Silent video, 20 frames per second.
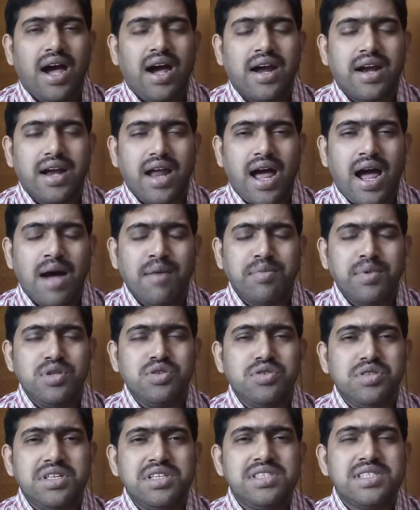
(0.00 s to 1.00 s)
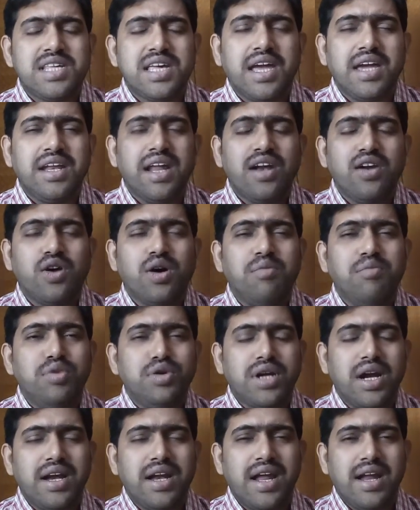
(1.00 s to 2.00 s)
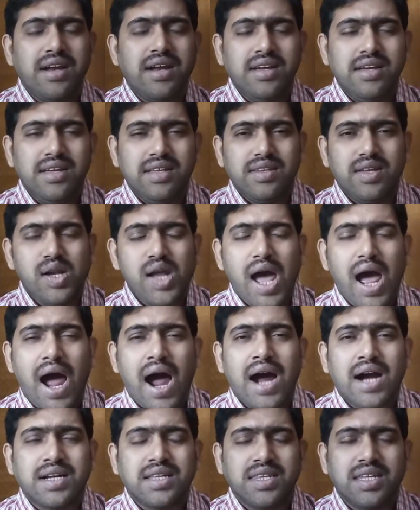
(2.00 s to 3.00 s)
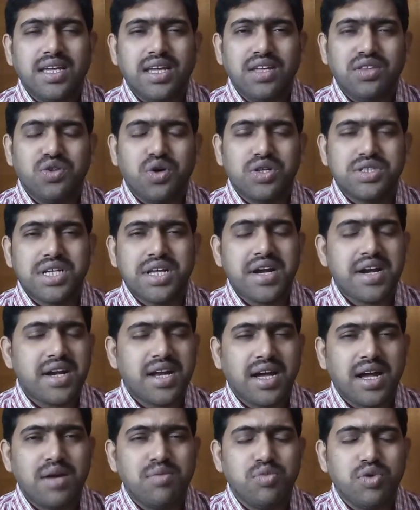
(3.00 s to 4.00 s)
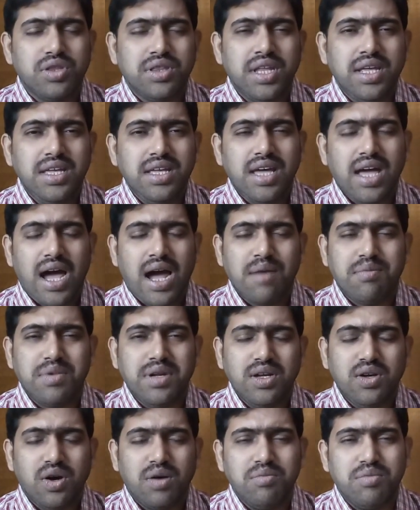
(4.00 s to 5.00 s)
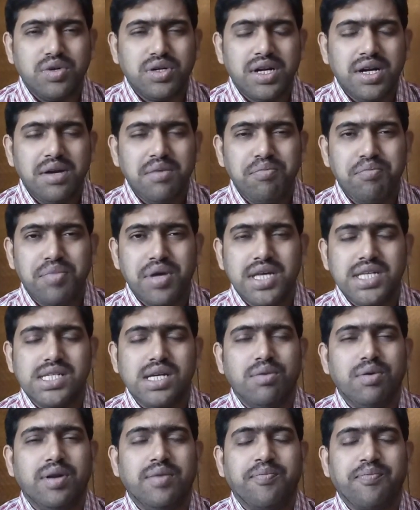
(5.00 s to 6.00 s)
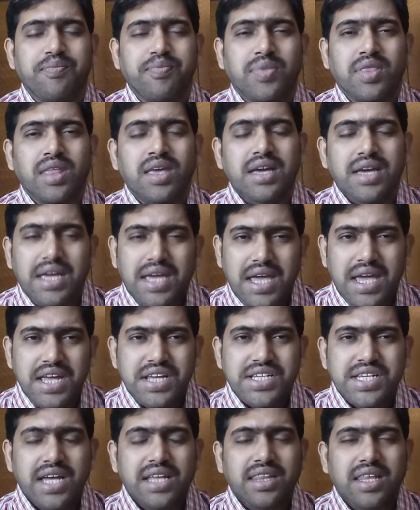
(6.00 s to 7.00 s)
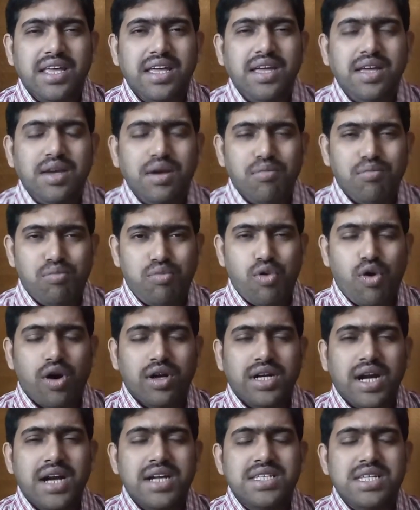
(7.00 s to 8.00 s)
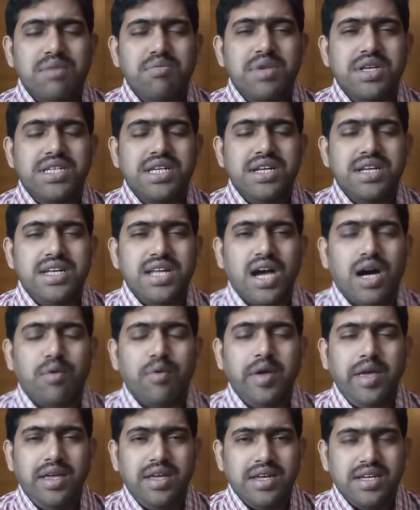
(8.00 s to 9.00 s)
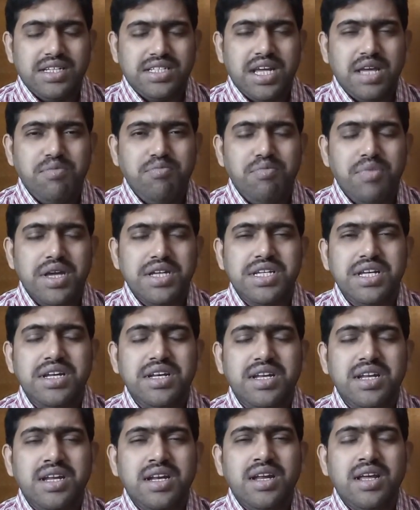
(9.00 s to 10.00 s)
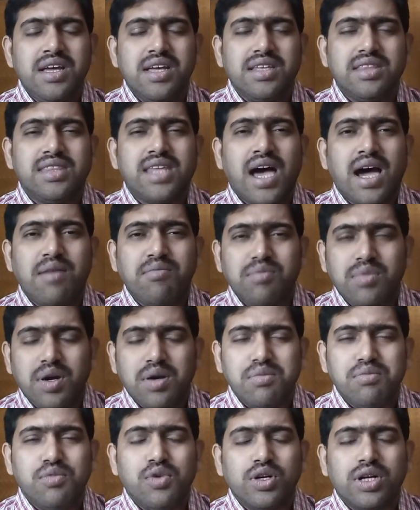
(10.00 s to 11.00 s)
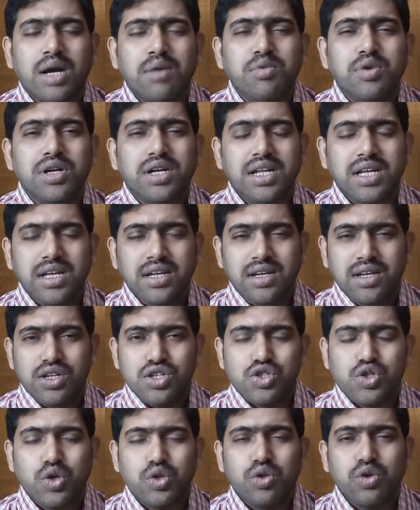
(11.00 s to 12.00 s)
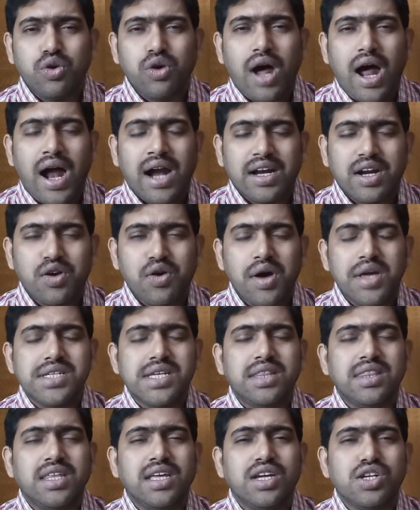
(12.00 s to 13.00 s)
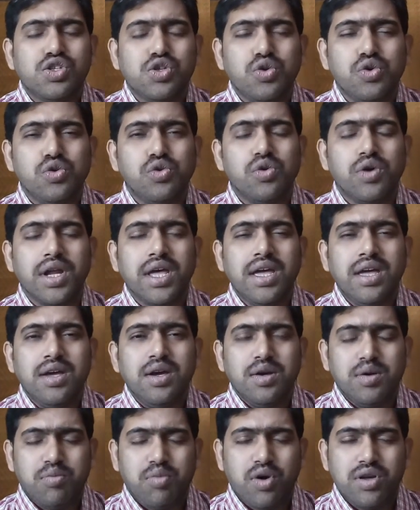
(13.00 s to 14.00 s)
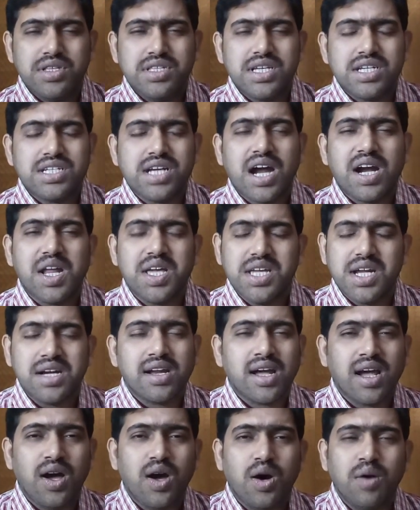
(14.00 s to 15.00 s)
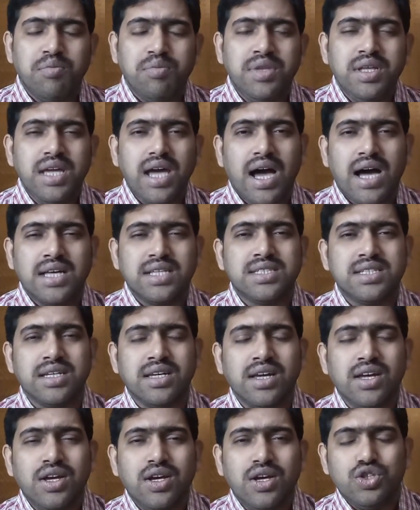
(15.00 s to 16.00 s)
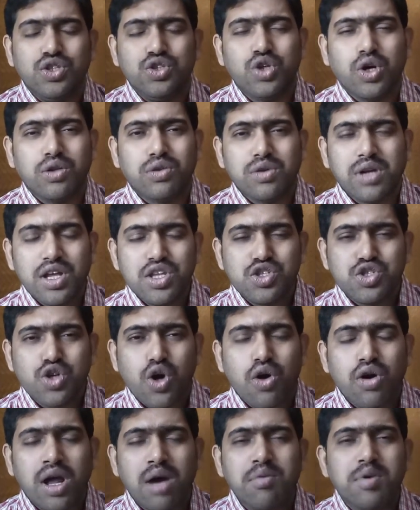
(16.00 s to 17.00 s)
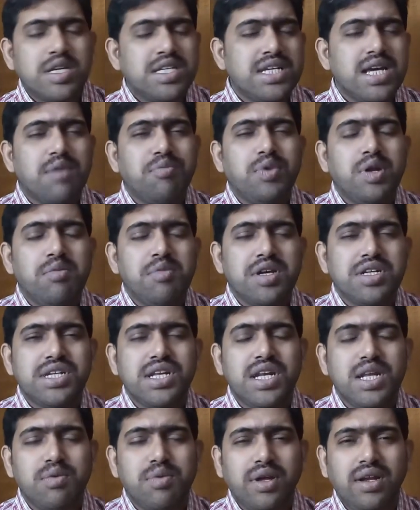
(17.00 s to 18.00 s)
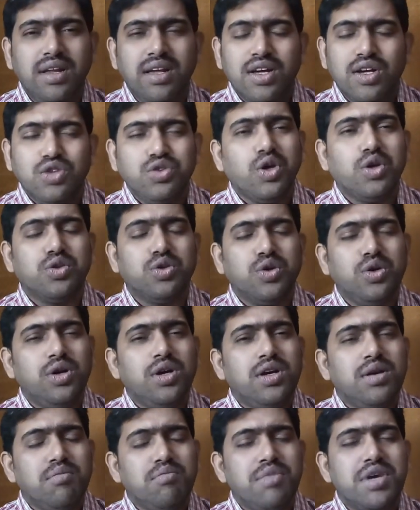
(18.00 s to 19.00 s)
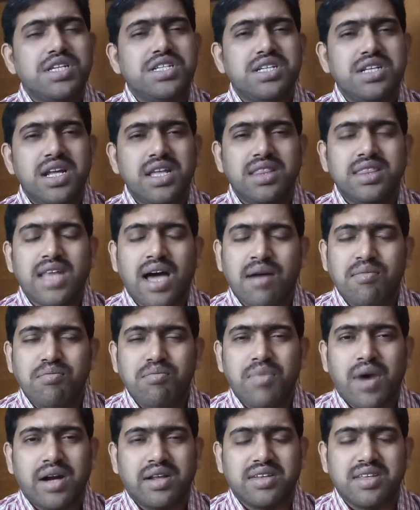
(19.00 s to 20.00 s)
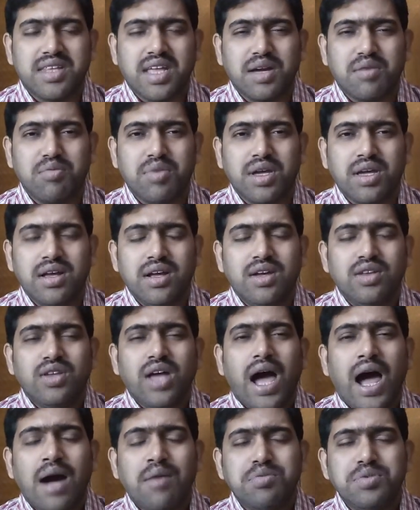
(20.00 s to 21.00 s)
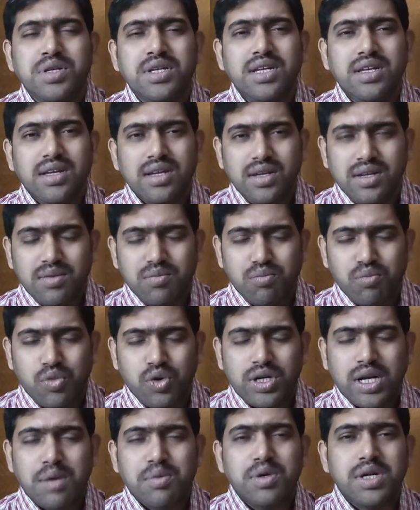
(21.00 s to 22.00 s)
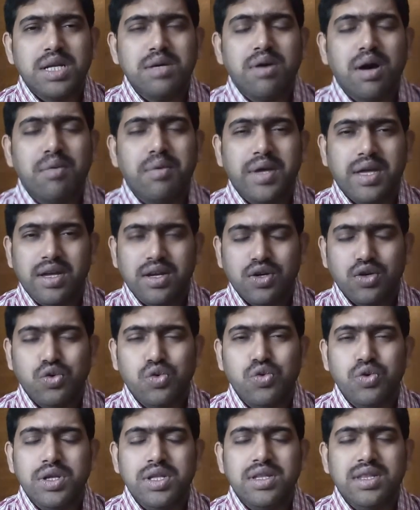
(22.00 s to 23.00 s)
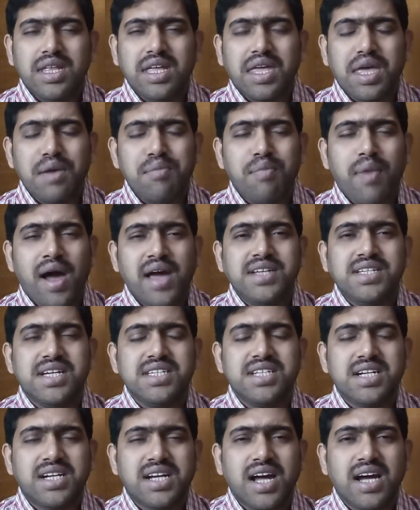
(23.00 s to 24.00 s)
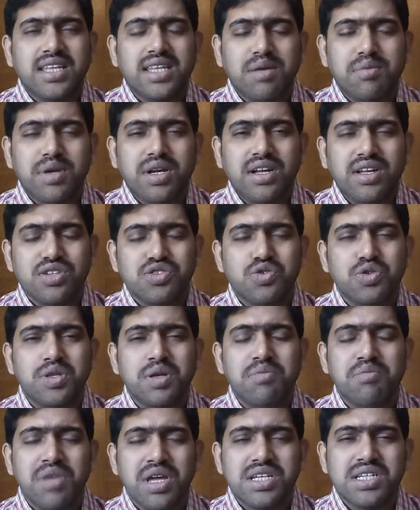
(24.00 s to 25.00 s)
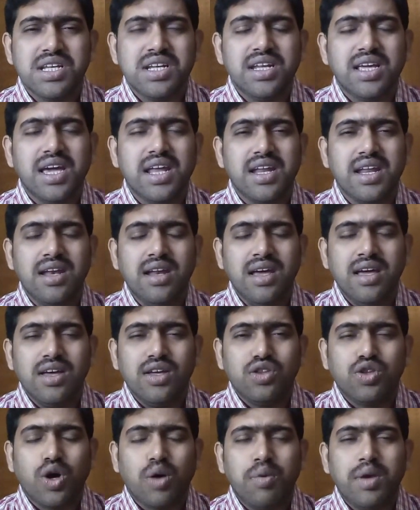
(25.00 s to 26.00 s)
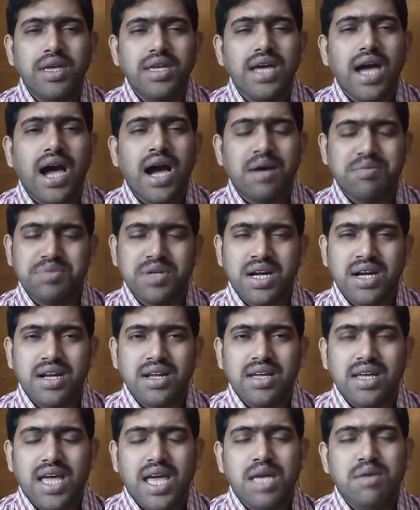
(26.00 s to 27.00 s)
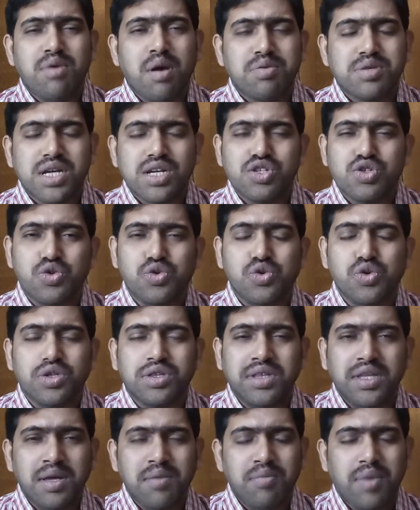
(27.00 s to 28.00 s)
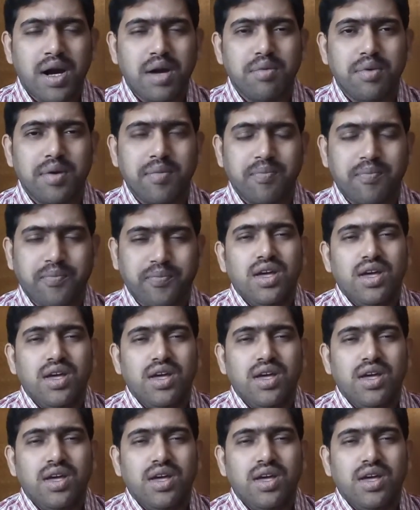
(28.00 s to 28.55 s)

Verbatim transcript: আর আপনি যদি সেকেন্ড হ্যান্ড কম্পিউটার নেন তাহলে আট থেকে দশ হাজার টাকার মধ্যেই আপনি কম্পিউটার পেয়ে যাবেন এর সাথে প্লটার যে মেশিনটি হবে সেই মেশিনটির দাম মোটামুটি সতেরো আঠারো হাজার থেকে শুরু করে পঞ্চাশ ষাট হাজার টাকা অবধি আছে যতটা চওড়া বেশি আপনি মেশিন নেবেন তত মেশিনের দাম বাড়তে থাকবে তা আপনি মোটামুটিভাবে কুড়ি থেকে বাইশ হাজার টাকা দামের যদি মেশিন কেনেন তবেই আপনার এই ব্যবসা শুরু করতে পারবেন